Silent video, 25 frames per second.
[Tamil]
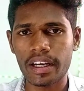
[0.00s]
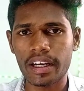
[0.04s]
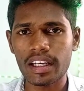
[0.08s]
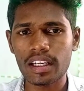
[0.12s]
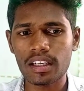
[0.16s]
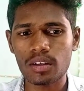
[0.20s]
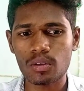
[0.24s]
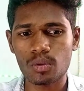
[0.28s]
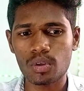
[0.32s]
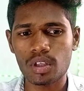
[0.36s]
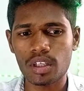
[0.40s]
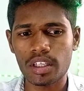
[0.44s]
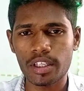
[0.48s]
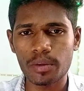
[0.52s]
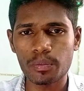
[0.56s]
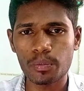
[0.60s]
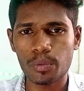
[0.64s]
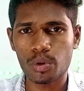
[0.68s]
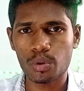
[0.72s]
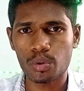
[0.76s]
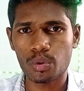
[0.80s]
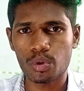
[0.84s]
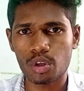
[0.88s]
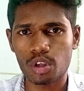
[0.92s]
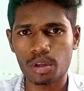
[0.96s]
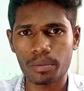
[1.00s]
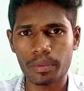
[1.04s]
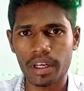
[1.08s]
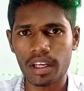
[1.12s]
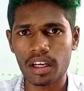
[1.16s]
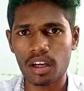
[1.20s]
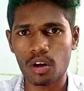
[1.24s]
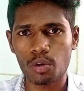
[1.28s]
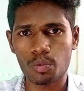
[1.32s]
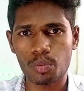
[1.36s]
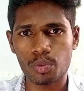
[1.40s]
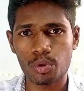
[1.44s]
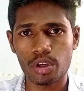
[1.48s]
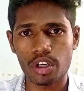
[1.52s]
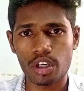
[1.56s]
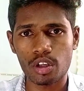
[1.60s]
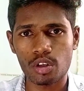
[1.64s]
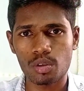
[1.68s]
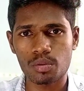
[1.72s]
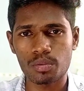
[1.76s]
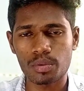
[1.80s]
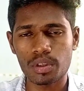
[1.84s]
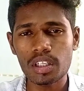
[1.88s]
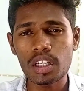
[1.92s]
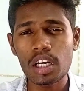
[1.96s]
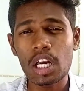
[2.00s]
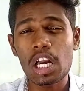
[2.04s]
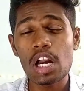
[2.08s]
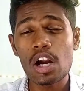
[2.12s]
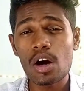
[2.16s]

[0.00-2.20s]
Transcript: எங்கனக்குள்ள இன்புட் கொடுக்கணும் ஏன் அவுட்புட் எடுக்கணும்னு